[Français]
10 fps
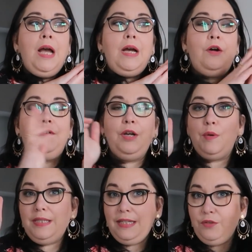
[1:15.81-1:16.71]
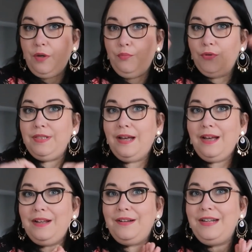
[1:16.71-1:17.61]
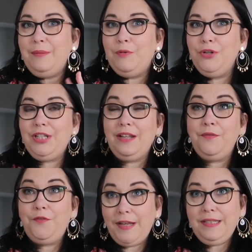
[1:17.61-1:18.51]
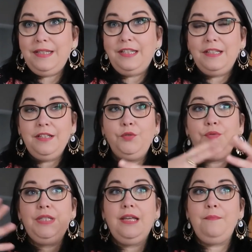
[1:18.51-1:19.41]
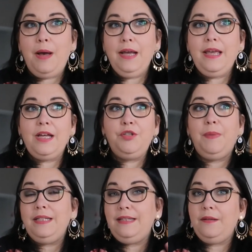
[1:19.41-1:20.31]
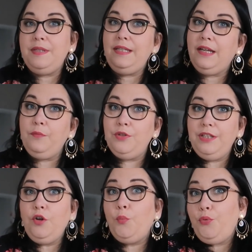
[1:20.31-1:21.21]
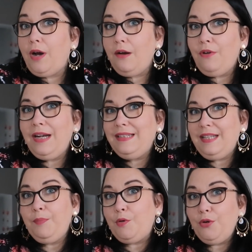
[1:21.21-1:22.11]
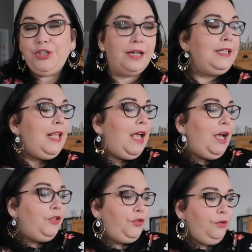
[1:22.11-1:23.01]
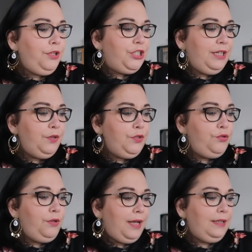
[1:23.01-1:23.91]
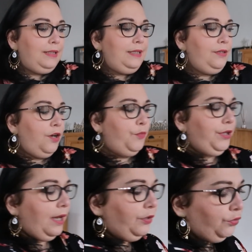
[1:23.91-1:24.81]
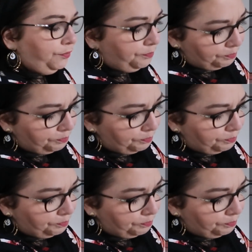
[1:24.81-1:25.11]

Euh, on va croiser les doigts pour ça, euh, les prochaines fêtes, c'est-à-dire tout ce qui est mariage, baptême, cérémonie qu'on pourra avoir l'été prochain. Donc j'ai reçu un énorme carton